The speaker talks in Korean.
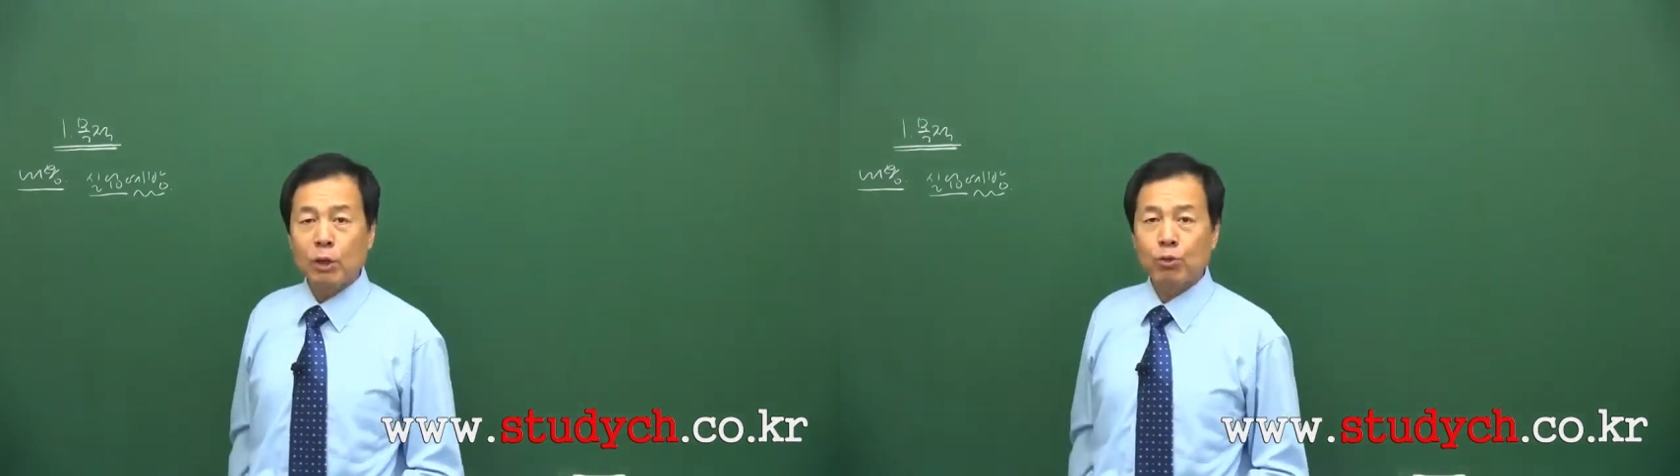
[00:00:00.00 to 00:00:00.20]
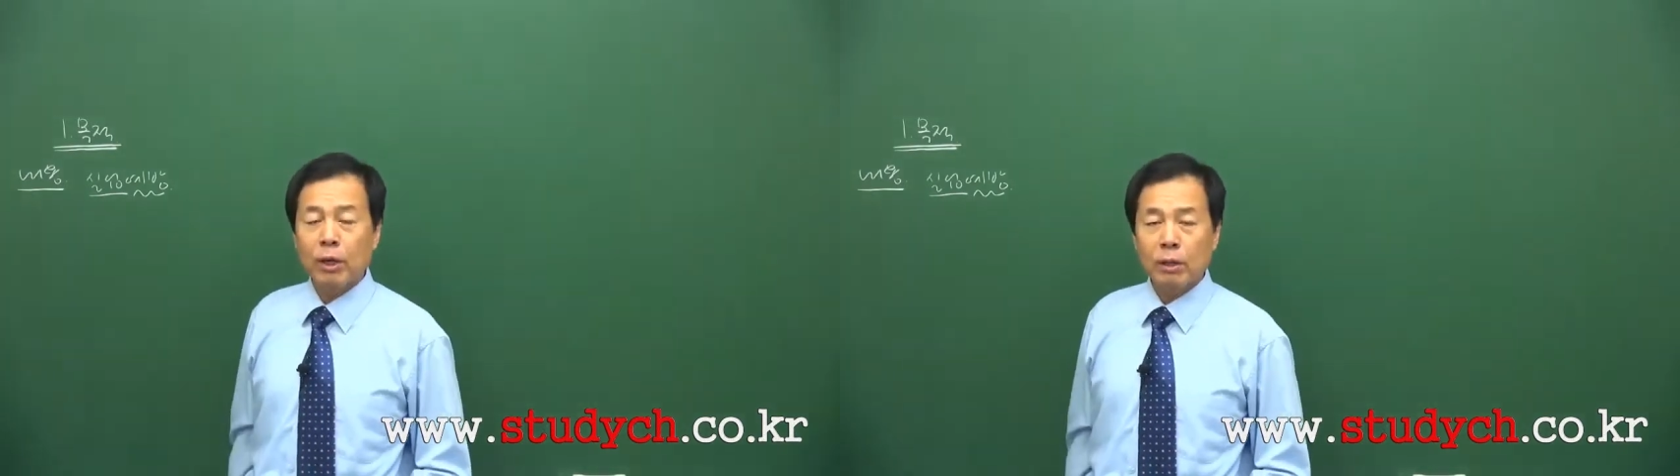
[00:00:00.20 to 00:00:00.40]
될
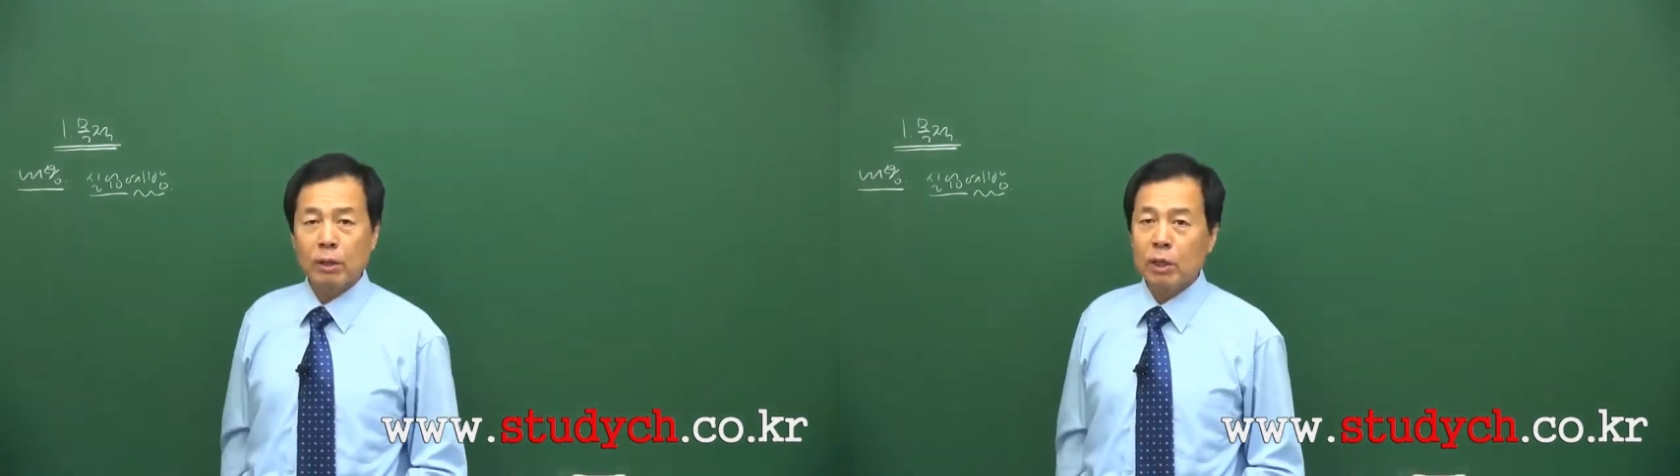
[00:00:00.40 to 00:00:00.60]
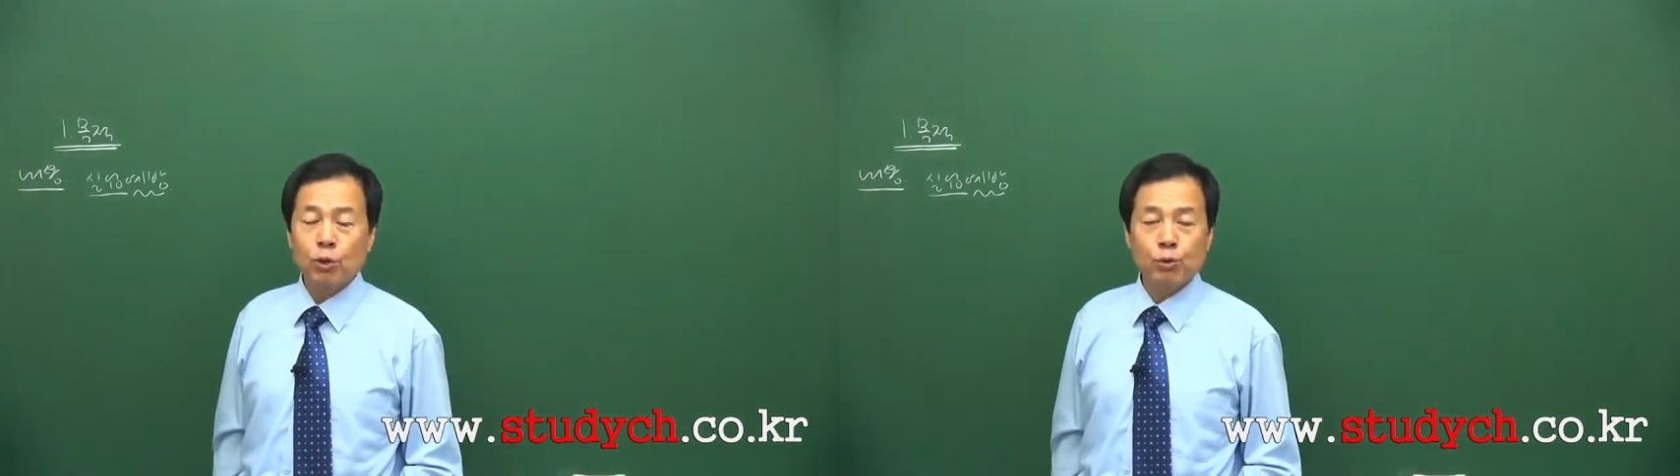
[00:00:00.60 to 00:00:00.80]
수가
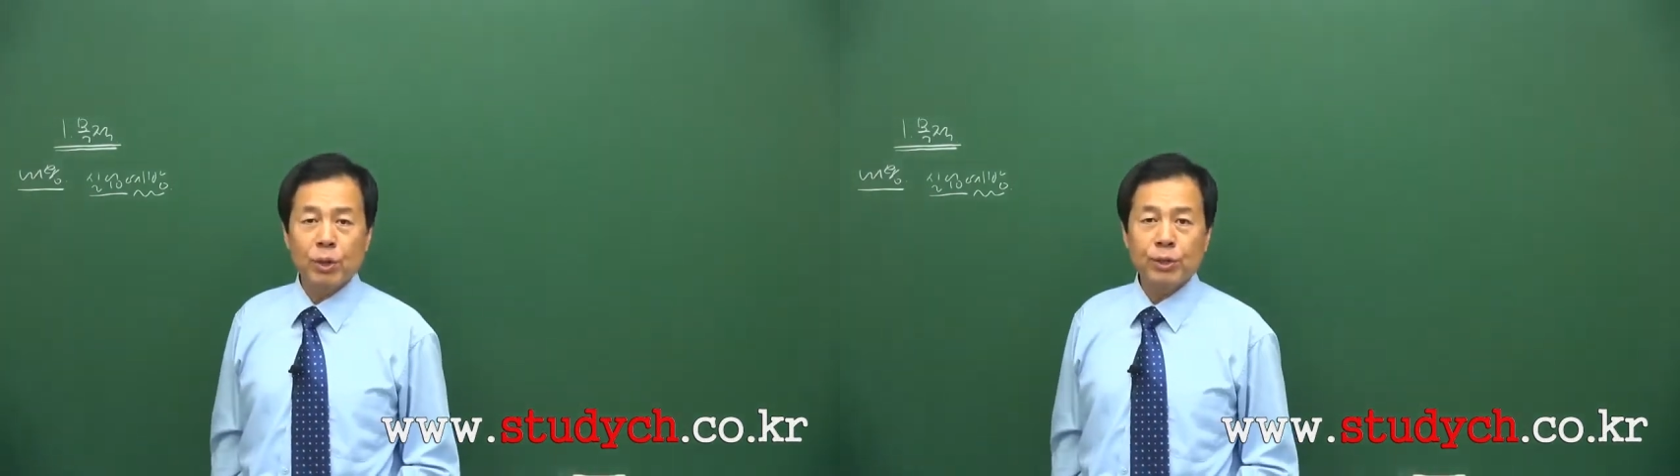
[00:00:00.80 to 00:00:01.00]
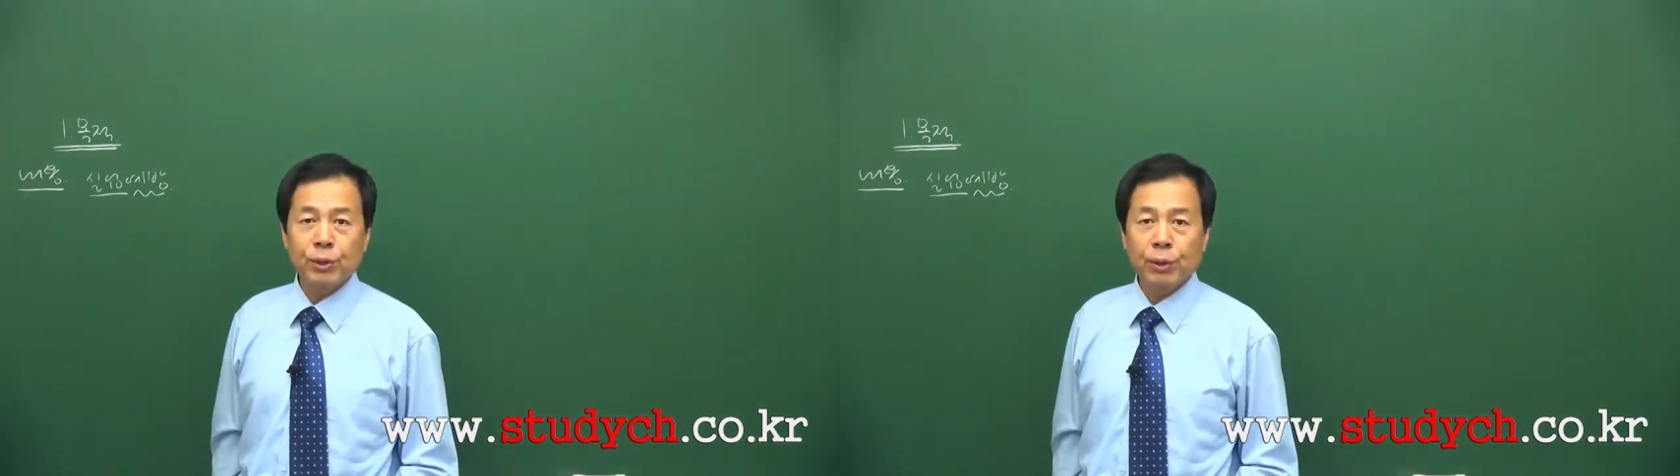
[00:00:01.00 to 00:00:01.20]
있을 수도
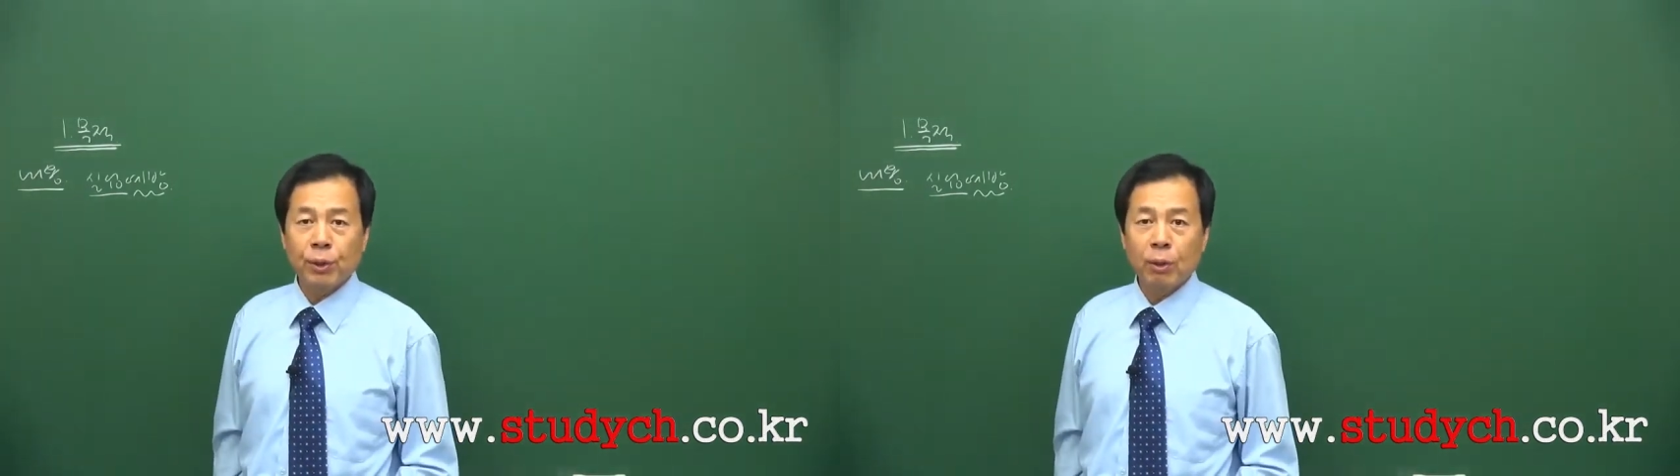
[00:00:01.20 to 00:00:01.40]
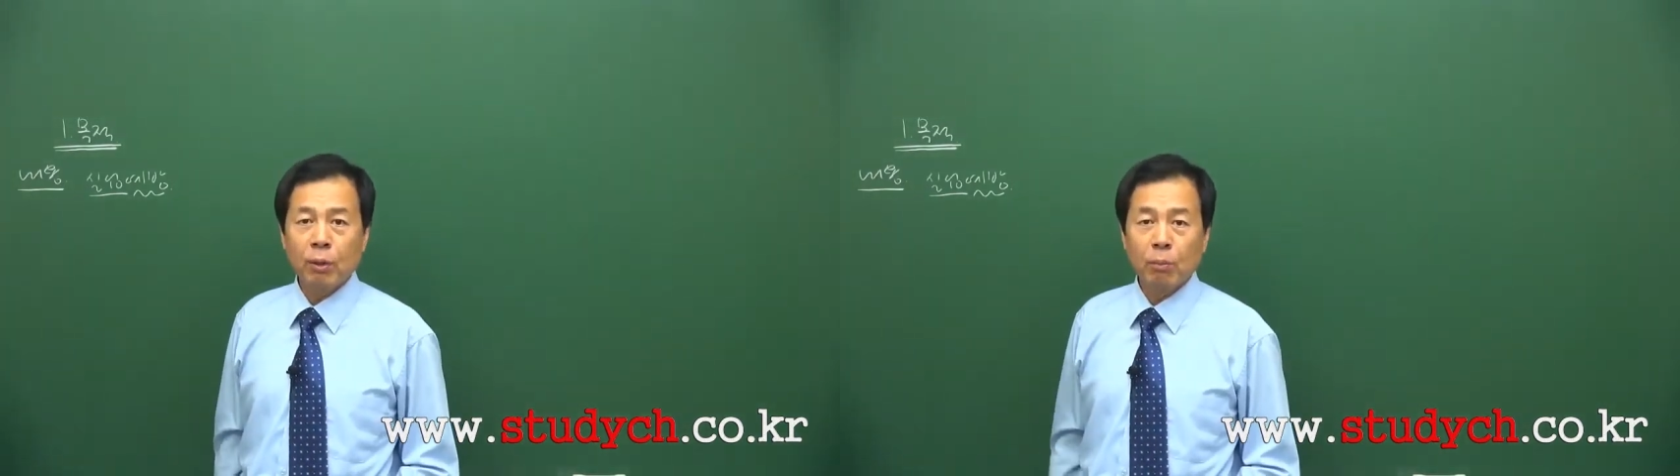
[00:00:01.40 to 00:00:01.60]
있어요.